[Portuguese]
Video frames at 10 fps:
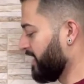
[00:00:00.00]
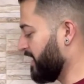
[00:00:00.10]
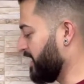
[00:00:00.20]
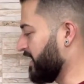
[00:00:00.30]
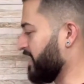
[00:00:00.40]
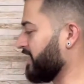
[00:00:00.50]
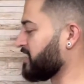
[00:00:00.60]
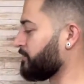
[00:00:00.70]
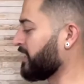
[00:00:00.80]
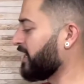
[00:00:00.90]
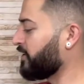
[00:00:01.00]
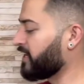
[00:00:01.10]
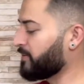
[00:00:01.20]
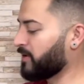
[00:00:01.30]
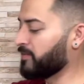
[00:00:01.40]
É, eles mandaram
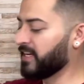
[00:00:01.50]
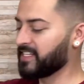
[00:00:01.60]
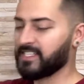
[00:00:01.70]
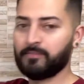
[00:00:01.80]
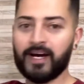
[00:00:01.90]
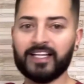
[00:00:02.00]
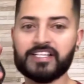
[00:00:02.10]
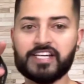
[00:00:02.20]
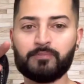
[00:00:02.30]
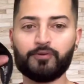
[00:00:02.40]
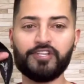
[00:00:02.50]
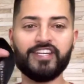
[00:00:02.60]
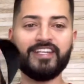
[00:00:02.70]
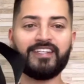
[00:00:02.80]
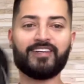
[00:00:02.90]
aqui pra mim nessa embalagem
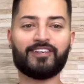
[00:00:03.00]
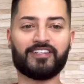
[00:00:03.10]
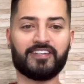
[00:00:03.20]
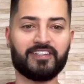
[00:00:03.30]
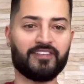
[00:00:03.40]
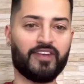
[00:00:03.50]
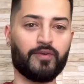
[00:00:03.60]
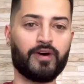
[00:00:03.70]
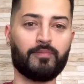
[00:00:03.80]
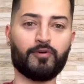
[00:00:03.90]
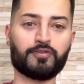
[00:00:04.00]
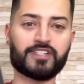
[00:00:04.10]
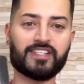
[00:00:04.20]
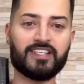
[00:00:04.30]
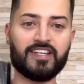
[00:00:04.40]
bonita, olha. Veio uma
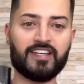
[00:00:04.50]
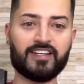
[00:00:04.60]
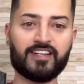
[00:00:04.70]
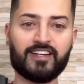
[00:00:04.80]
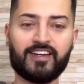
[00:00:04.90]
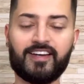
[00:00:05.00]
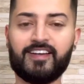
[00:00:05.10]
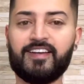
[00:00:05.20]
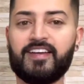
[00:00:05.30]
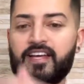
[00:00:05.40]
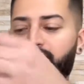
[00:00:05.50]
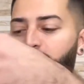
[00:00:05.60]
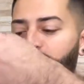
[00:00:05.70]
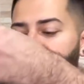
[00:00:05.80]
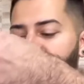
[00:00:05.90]
bolsinha. Eu vou
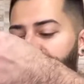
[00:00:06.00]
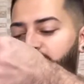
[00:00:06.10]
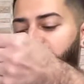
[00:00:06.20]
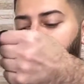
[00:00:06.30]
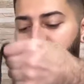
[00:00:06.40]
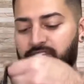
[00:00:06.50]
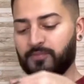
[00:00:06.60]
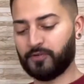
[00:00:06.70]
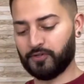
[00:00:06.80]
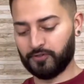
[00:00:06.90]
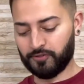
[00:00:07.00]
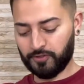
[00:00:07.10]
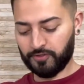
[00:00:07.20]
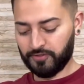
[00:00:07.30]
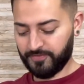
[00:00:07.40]
mostrar aqui pra vocês o
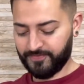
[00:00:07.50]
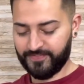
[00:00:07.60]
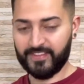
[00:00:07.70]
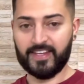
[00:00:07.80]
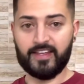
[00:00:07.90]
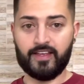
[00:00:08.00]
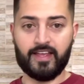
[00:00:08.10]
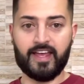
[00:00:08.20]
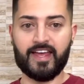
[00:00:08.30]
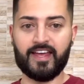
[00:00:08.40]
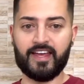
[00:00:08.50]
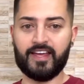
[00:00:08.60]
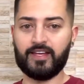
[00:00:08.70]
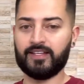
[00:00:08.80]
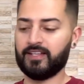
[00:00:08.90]
produto.
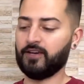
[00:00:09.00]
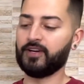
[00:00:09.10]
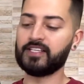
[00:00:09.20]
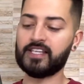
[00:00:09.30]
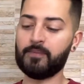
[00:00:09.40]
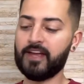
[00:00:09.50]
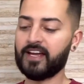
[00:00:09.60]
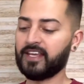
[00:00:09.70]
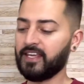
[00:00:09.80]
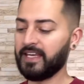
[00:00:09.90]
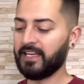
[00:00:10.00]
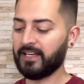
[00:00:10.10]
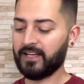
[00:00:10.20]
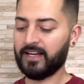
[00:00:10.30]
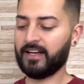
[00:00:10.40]
É, eu recebi
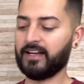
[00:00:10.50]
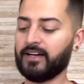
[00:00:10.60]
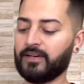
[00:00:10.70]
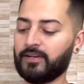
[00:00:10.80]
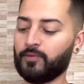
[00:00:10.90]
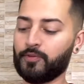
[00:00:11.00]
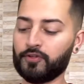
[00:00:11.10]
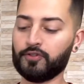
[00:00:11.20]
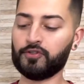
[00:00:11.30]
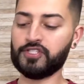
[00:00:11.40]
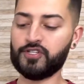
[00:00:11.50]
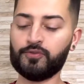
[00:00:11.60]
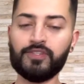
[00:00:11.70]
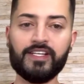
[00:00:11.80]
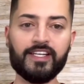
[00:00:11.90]
aqui o produto de
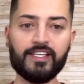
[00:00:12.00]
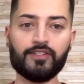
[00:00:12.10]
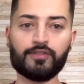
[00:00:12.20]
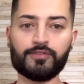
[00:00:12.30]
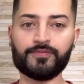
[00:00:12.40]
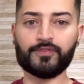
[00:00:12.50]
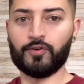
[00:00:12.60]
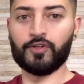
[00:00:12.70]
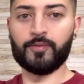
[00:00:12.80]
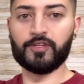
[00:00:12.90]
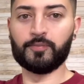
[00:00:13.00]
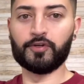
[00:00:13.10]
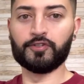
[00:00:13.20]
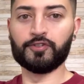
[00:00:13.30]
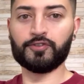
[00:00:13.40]
um litro. O nome do
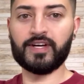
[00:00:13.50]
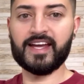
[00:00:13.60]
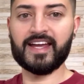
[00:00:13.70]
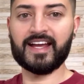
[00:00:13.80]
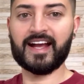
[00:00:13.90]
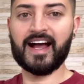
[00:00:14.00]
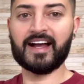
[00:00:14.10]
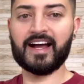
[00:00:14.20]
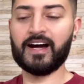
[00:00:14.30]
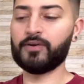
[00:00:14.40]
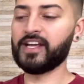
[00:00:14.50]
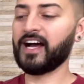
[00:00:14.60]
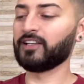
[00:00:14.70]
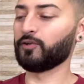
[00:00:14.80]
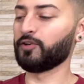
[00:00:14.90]
produto é Cacau e
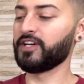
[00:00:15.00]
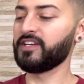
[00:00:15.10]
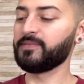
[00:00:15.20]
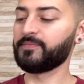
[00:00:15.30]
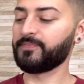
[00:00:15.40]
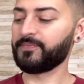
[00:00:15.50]
Aloe.